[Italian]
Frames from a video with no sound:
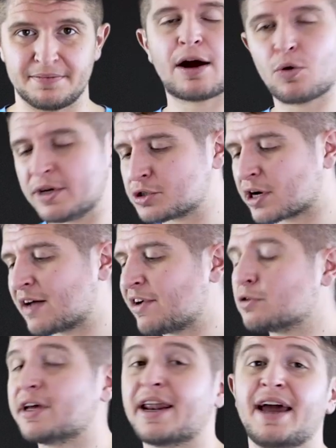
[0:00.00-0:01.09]
acquisto che
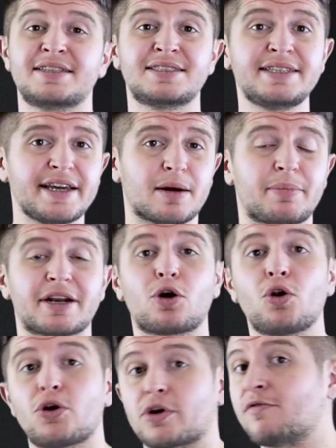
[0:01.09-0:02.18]
valuterei sia per
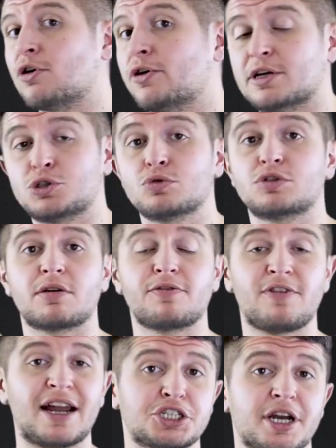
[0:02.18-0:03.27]
coloro che vogliono aggiungere un
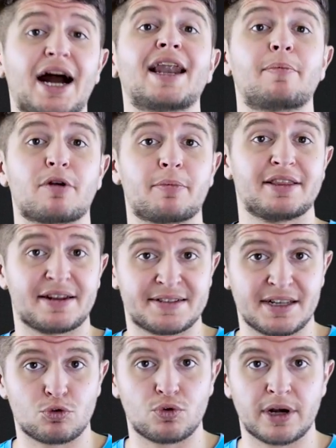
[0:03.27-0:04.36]
flash alla propria
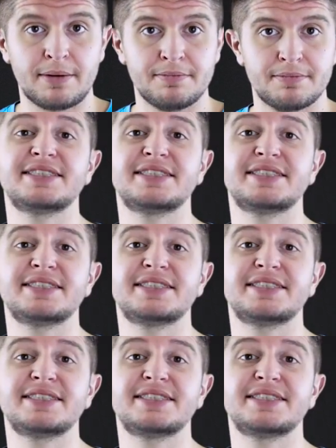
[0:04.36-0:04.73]
attrezzatura,